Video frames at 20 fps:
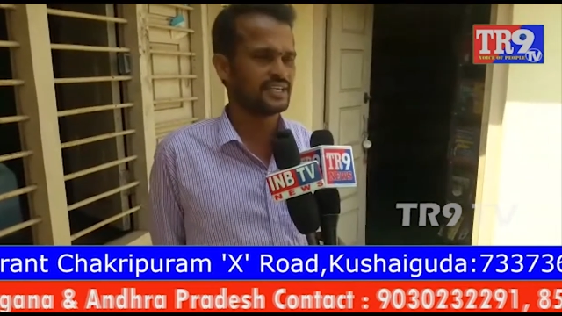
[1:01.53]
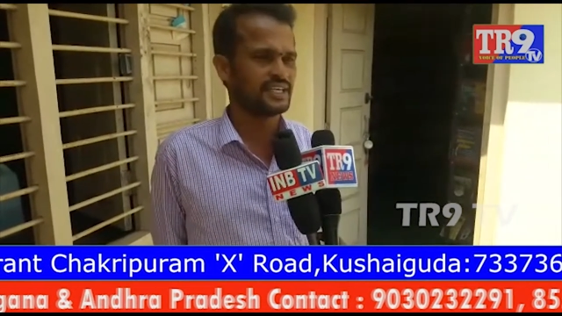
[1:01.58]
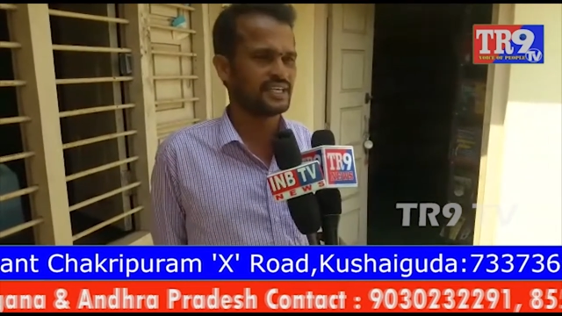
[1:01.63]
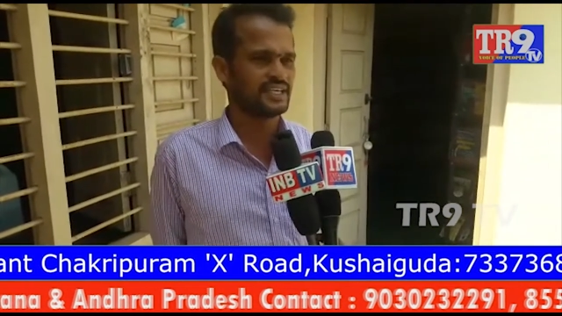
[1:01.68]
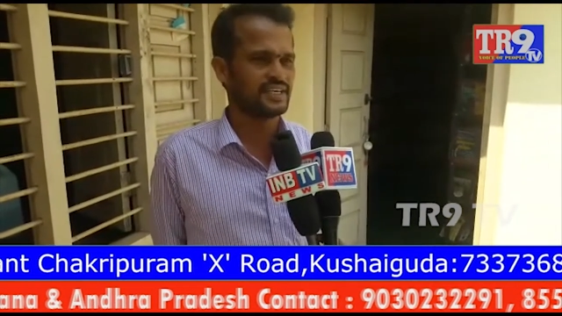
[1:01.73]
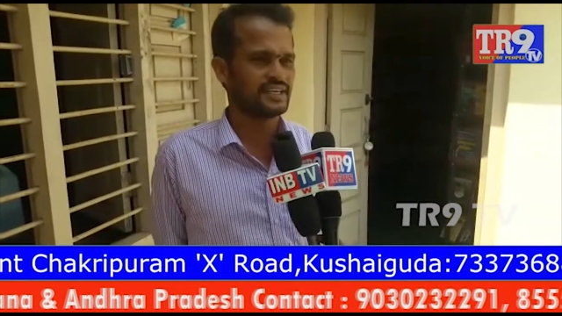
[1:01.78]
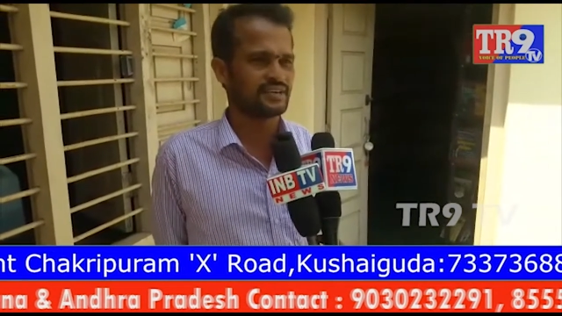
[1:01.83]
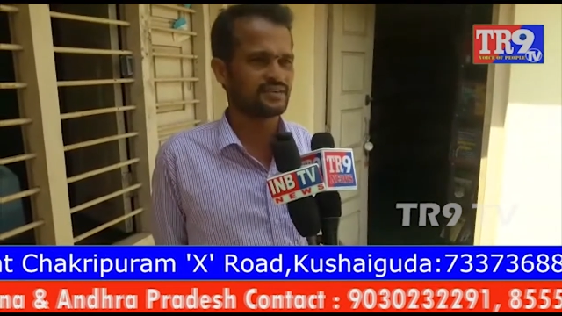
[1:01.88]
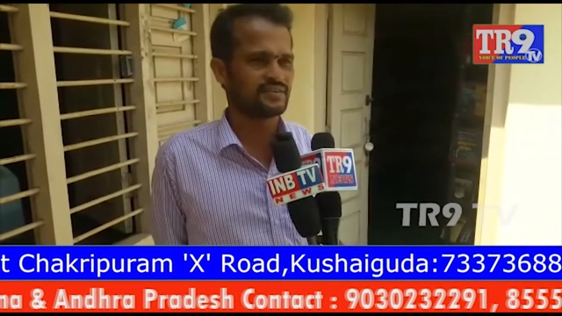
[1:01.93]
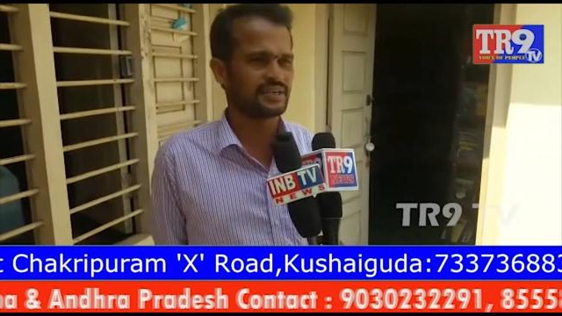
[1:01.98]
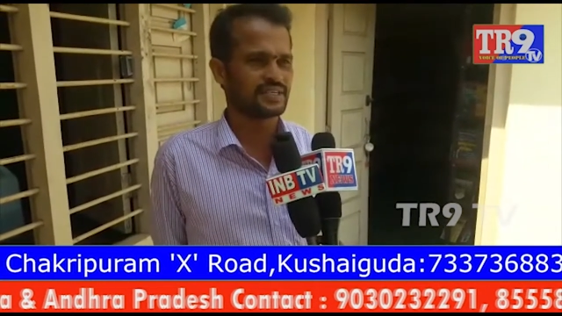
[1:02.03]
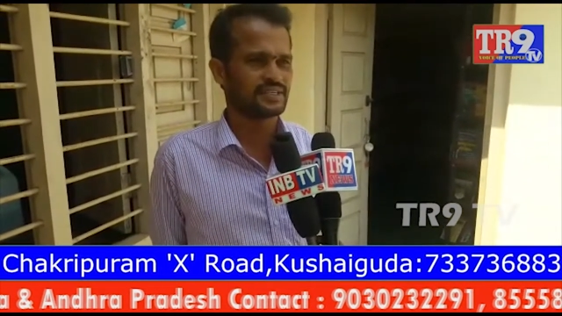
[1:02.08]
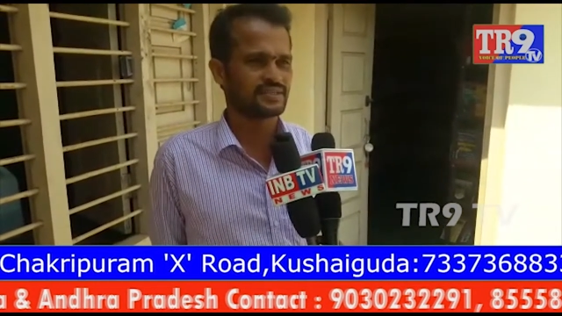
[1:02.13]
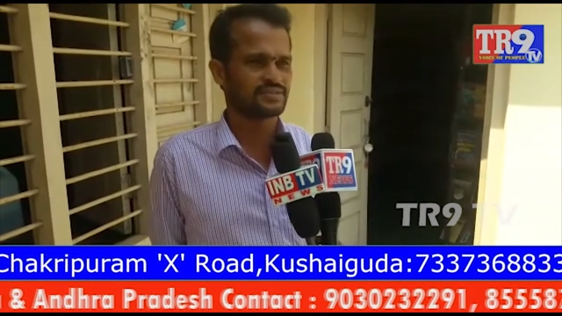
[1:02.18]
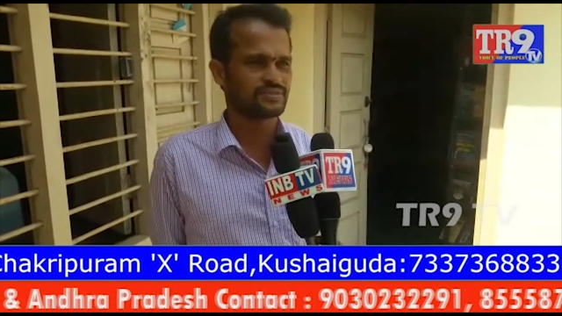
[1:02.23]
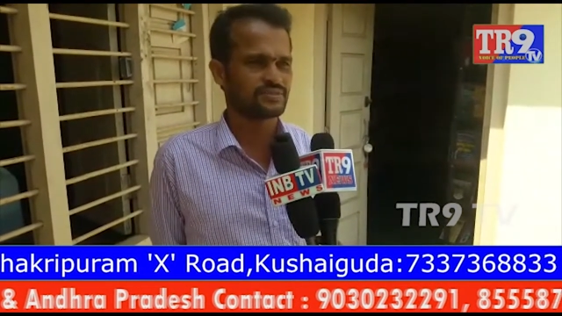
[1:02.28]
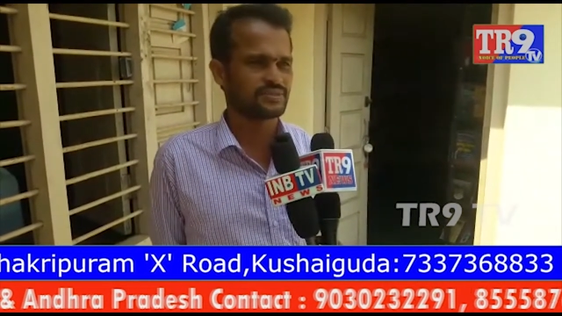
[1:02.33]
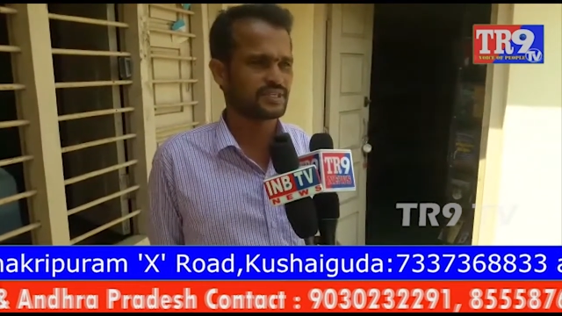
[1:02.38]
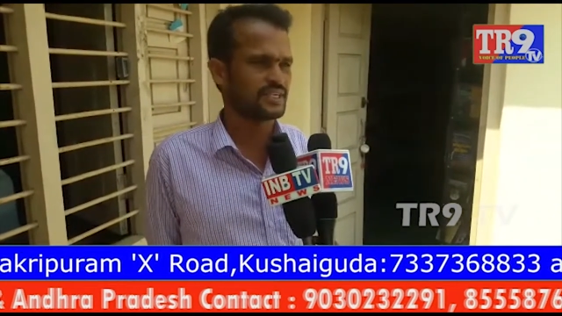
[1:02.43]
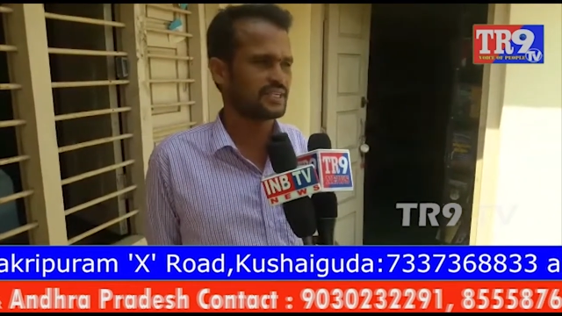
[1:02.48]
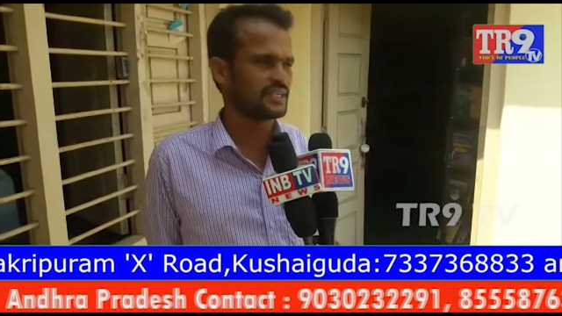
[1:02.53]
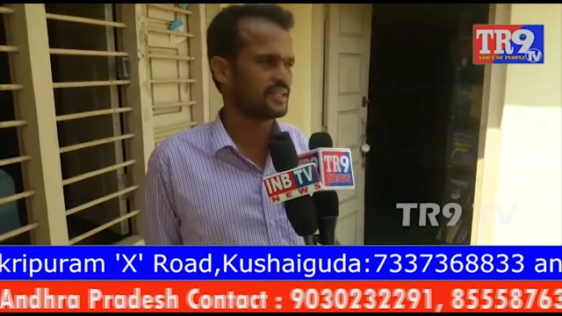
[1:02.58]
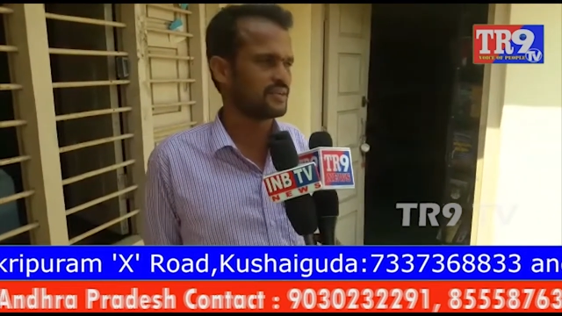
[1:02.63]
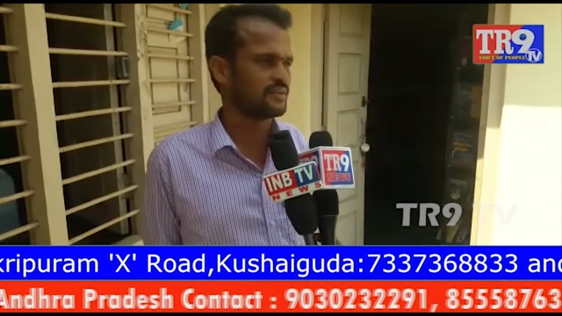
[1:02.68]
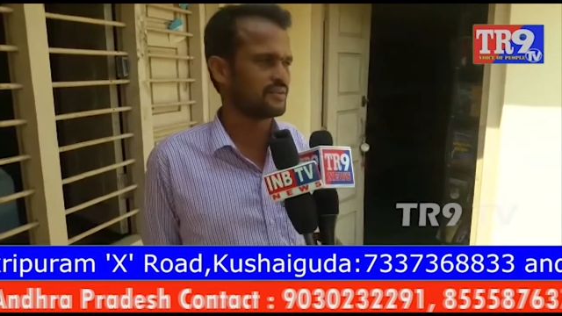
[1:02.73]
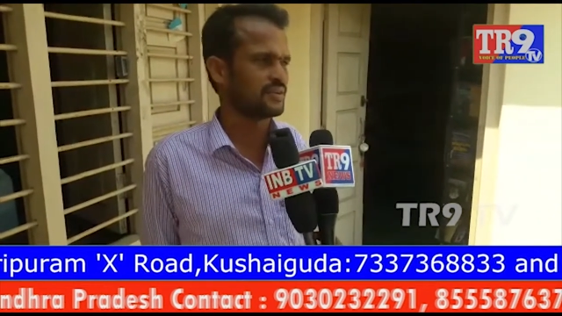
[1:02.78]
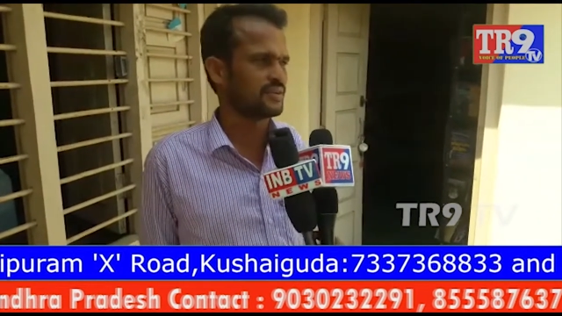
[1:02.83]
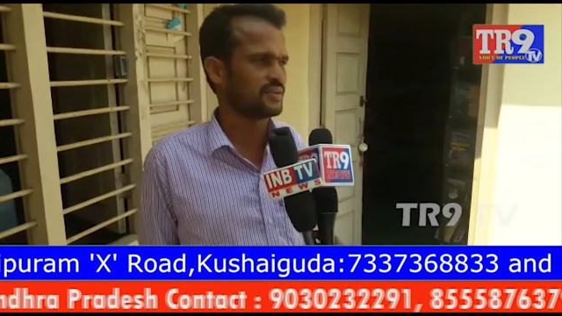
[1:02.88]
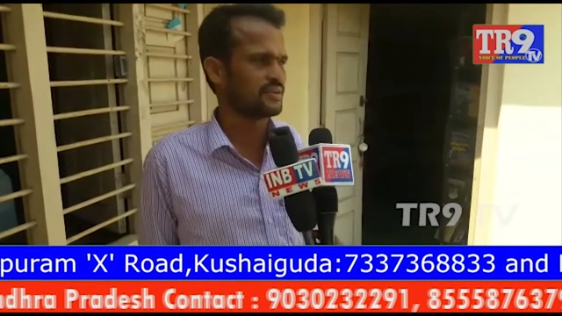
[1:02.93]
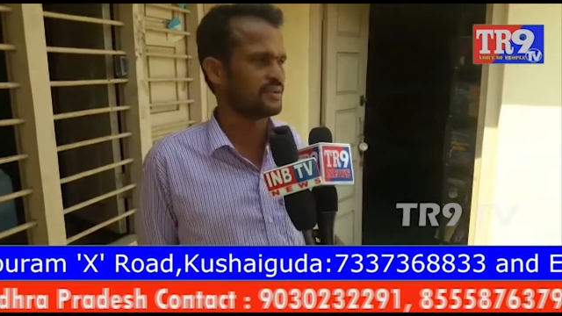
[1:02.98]
ఏ లీడర్ పట్టించుకుంటలేడు
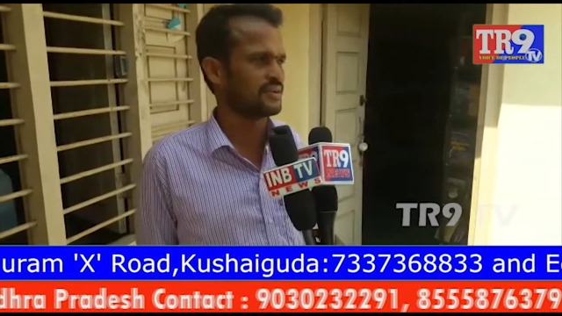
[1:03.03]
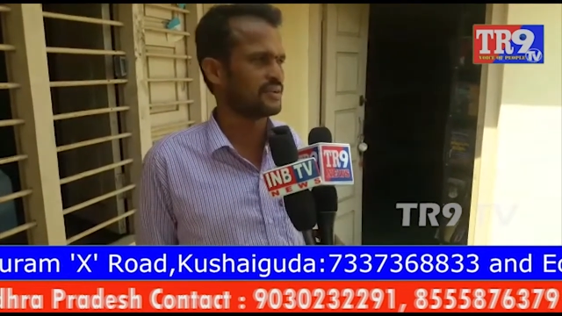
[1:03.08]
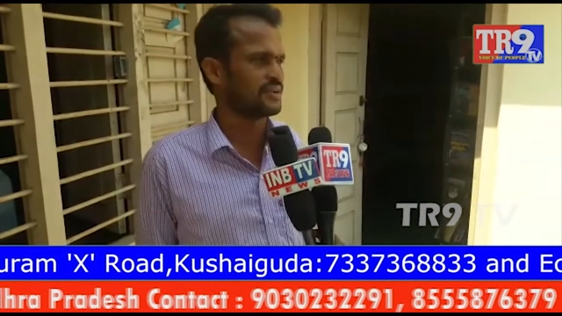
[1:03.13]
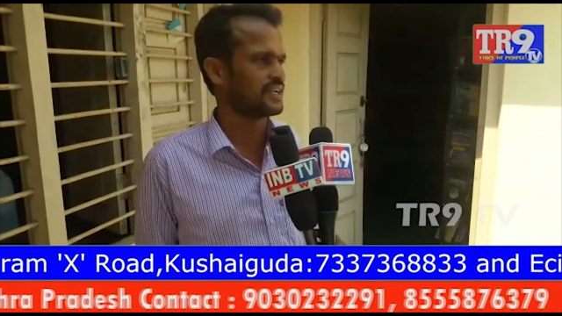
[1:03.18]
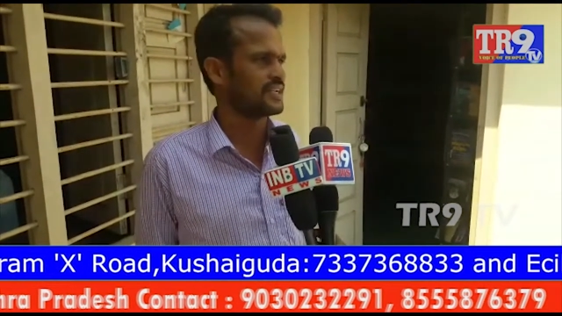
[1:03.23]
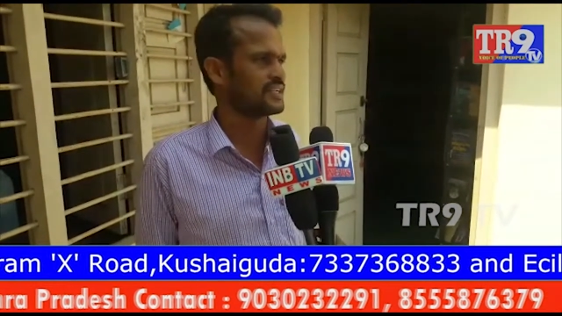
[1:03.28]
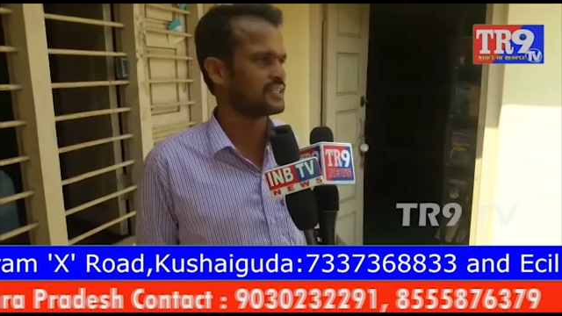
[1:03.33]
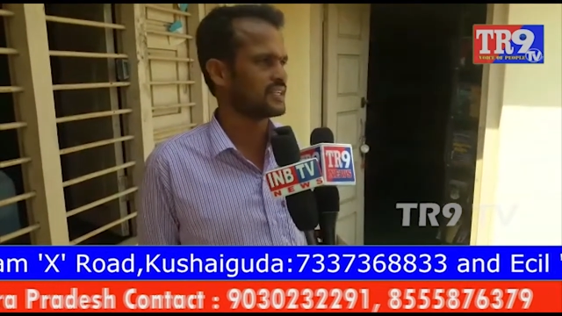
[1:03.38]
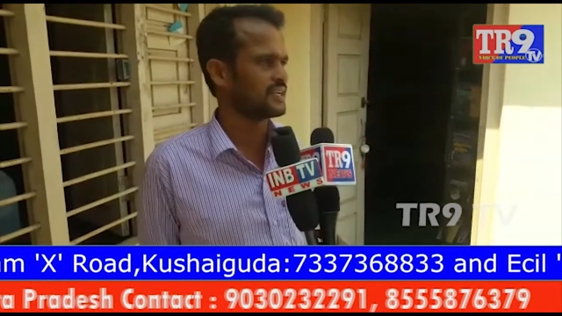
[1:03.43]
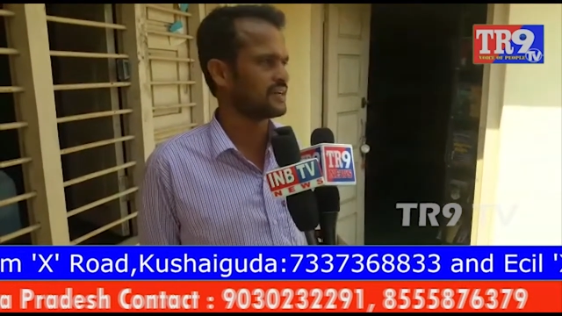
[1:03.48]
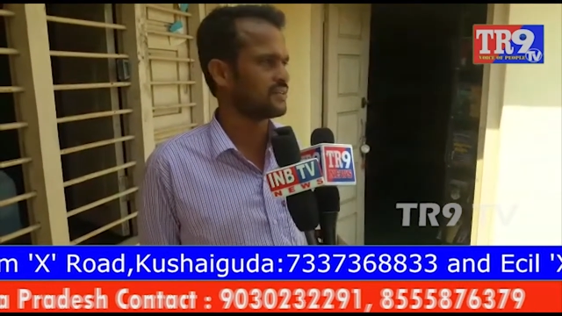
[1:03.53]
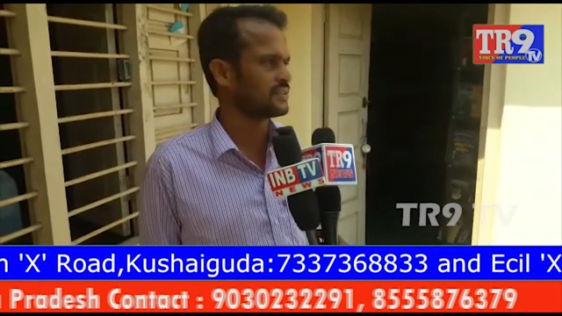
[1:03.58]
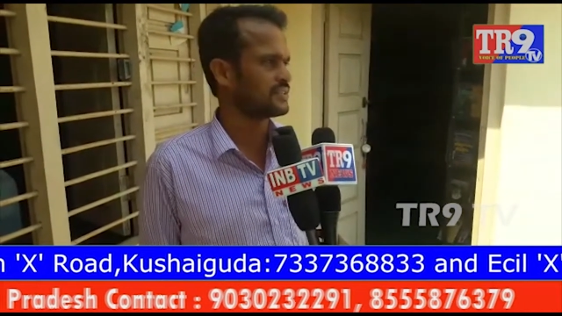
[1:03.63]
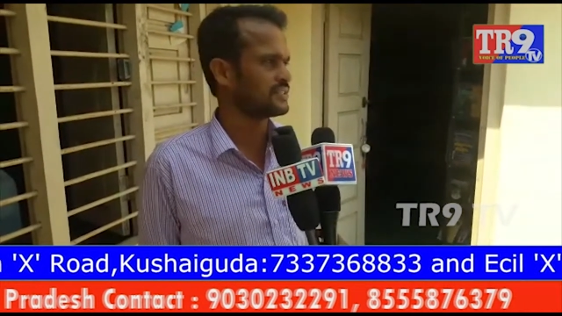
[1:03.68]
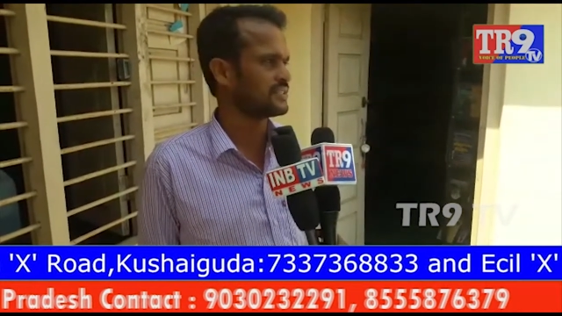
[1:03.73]
ఎవరో హరీష్ రావు